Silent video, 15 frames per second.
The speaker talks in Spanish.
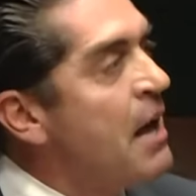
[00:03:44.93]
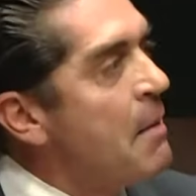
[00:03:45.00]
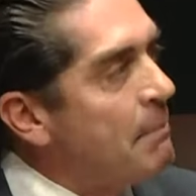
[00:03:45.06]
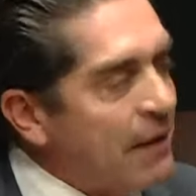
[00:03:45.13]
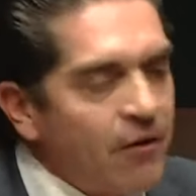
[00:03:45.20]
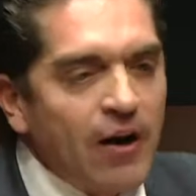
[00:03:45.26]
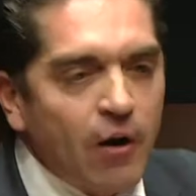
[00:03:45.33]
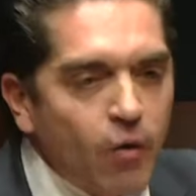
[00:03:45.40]

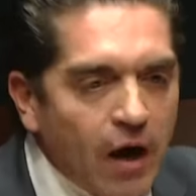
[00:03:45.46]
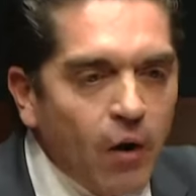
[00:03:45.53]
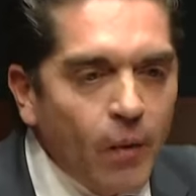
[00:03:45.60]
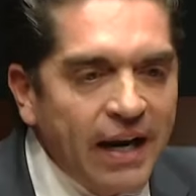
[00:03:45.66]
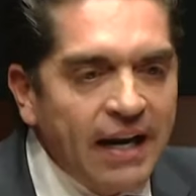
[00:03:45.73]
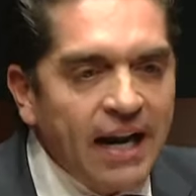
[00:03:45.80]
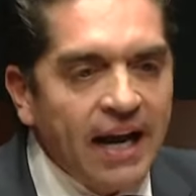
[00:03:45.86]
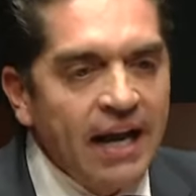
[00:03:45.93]
pero en
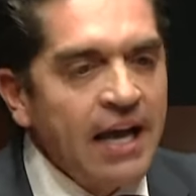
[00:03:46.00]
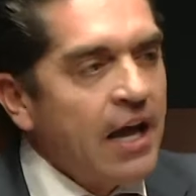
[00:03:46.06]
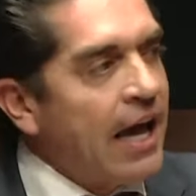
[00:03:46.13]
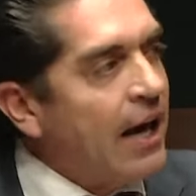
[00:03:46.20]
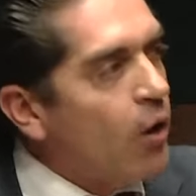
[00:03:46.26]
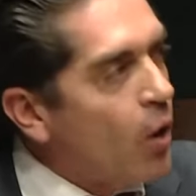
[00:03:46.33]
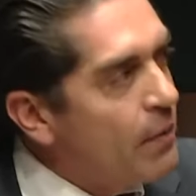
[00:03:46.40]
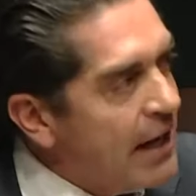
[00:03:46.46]
Coahuila
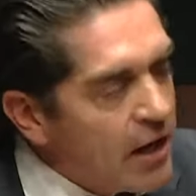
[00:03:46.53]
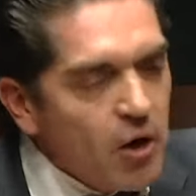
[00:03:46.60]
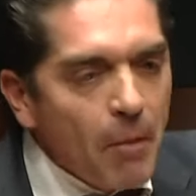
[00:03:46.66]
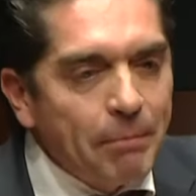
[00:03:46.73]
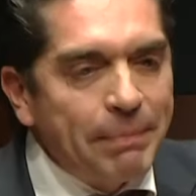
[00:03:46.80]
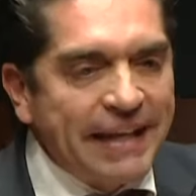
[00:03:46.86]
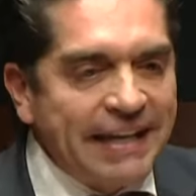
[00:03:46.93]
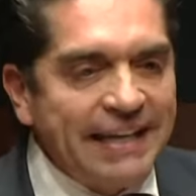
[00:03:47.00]
el gobierno
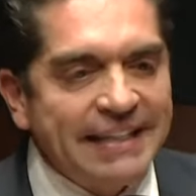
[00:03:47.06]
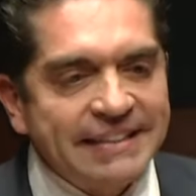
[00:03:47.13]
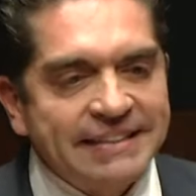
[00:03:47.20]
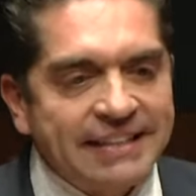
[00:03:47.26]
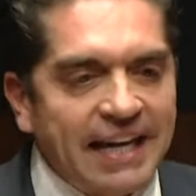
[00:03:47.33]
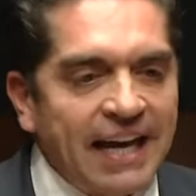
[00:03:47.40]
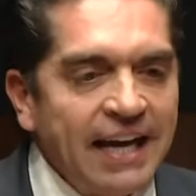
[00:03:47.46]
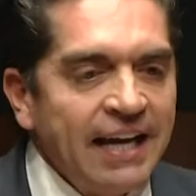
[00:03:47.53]

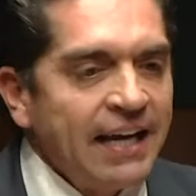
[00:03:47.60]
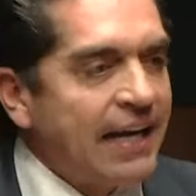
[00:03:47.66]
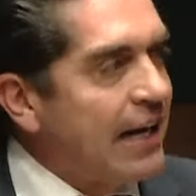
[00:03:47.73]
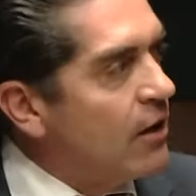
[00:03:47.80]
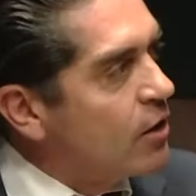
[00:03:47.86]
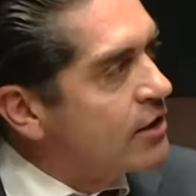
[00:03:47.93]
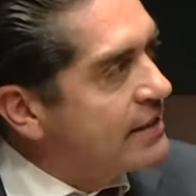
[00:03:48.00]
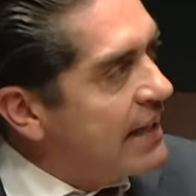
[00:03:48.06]
priista que
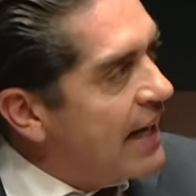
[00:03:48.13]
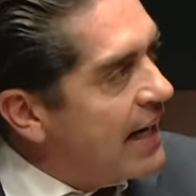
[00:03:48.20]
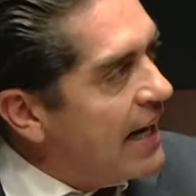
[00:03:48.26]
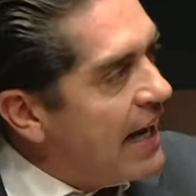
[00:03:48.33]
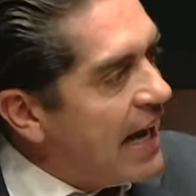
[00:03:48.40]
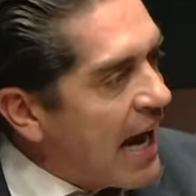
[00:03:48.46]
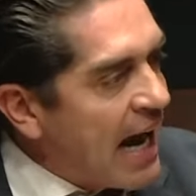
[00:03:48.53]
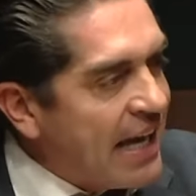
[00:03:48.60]
nos
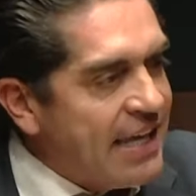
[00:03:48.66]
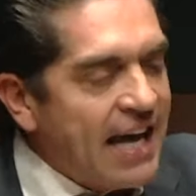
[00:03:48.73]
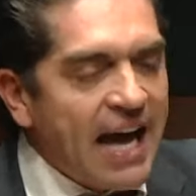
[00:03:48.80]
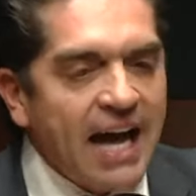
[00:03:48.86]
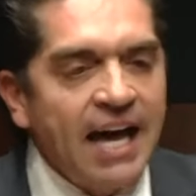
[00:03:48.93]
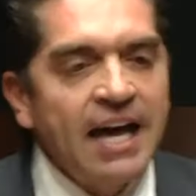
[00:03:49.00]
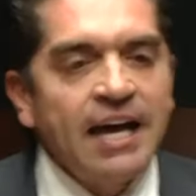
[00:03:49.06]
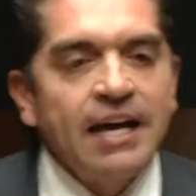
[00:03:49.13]
tiene
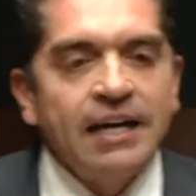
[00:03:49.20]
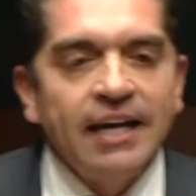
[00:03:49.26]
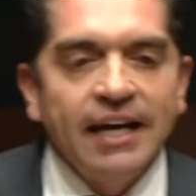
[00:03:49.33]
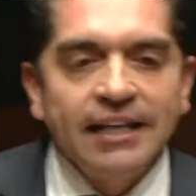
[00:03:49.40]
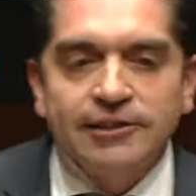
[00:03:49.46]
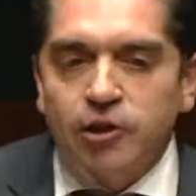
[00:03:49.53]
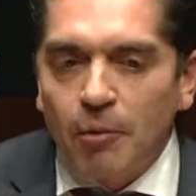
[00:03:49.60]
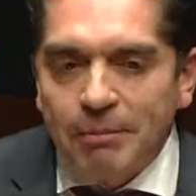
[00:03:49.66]
allá
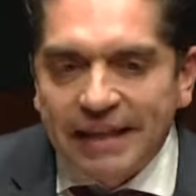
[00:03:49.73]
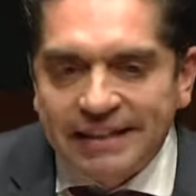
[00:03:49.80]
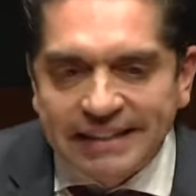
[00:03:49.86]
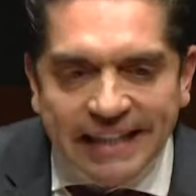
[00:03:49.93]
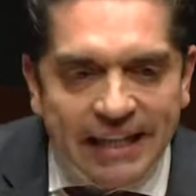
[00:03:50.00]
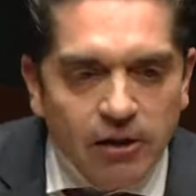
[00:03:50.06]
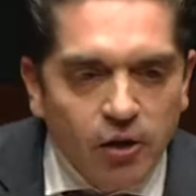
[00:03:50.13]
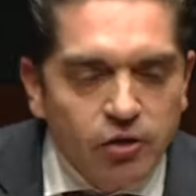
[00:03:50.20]
eh,
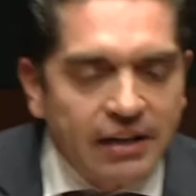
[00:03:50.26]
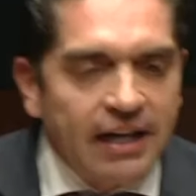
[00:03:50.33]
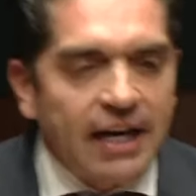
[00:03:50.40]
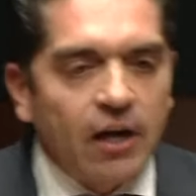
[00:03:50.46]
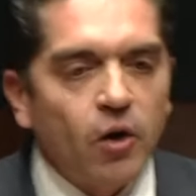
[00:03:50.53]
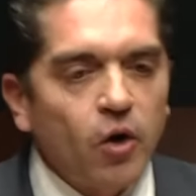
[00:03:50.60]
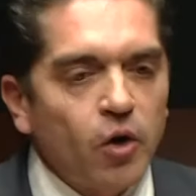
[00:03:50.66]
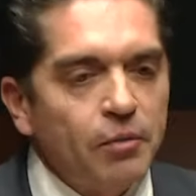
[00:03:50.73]
sometidos en
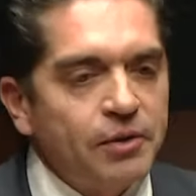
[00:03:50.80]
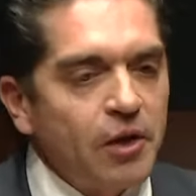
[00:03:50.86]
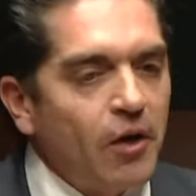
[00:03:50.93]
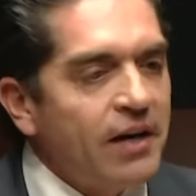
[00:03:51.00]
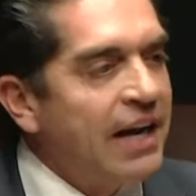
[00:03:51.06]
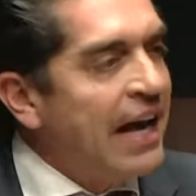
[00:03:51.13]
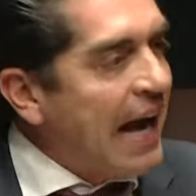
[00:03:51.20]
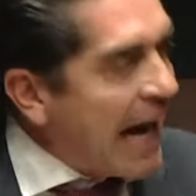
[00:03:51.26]
la
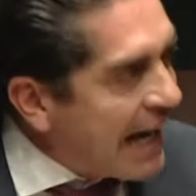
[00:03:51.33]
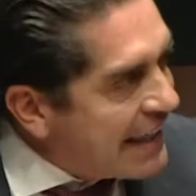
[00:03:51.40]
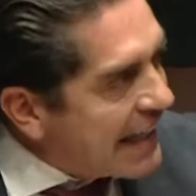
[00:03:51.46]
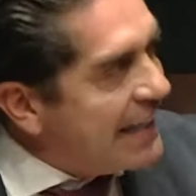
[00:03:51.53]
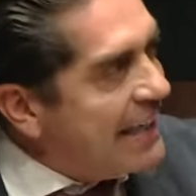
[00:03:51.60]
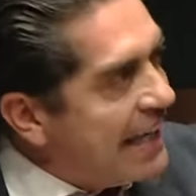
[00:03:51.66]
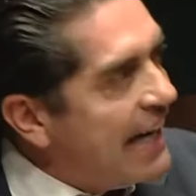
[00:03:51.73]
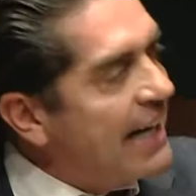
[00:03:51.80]
corrupción,
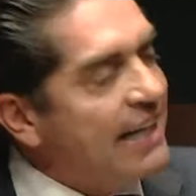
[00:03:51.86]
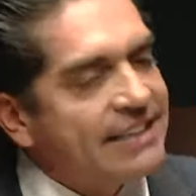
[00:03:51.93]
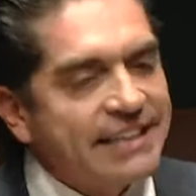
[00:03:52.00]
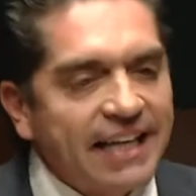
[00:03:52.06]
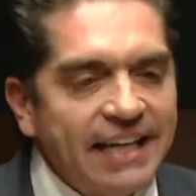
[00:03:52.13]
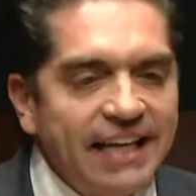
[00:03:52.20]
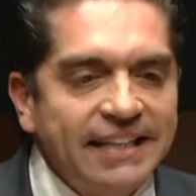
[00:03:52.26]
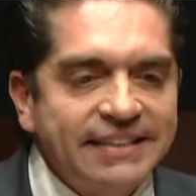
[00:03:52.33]
allá quieren
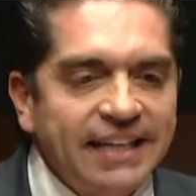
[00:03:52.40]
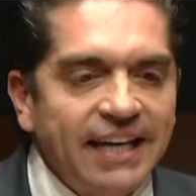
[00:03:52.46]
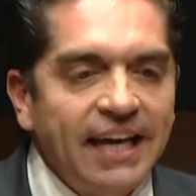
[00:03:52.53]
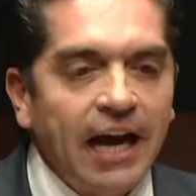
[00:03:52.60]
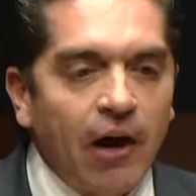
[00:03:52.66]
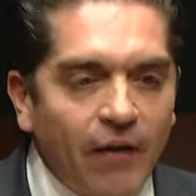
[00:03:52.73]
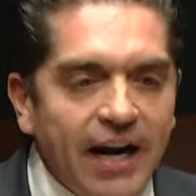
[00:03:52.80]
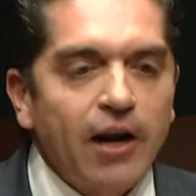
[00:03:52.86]

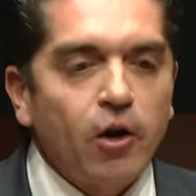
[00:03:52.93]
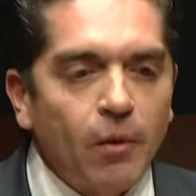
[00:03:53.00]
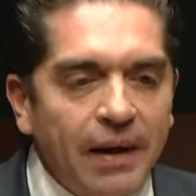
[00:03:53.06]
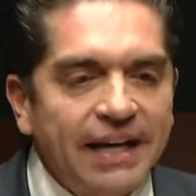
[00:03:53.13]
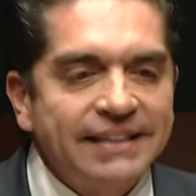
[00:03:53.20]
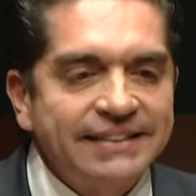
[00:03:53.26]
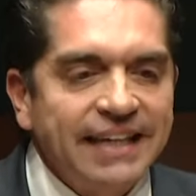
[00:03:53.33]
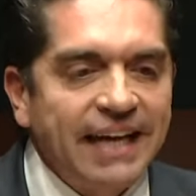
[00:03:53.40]
seguirse, ahora
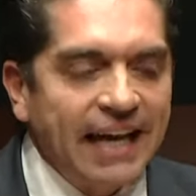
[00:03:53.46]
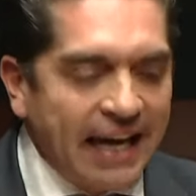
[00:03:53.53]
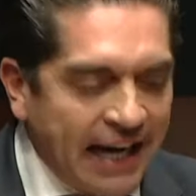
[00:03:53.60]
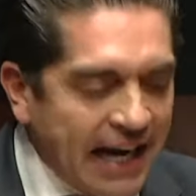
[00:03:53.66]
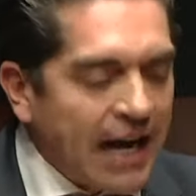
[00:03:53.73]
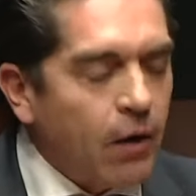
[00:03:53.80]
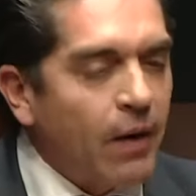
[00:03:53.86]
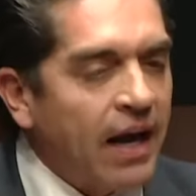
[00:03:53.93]
robarse
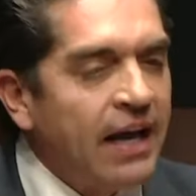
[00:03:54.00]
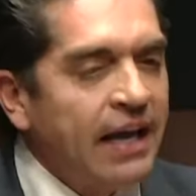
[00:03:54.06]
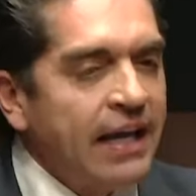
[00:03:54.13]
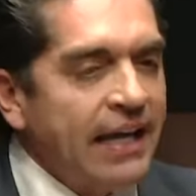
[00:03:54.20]
el agua.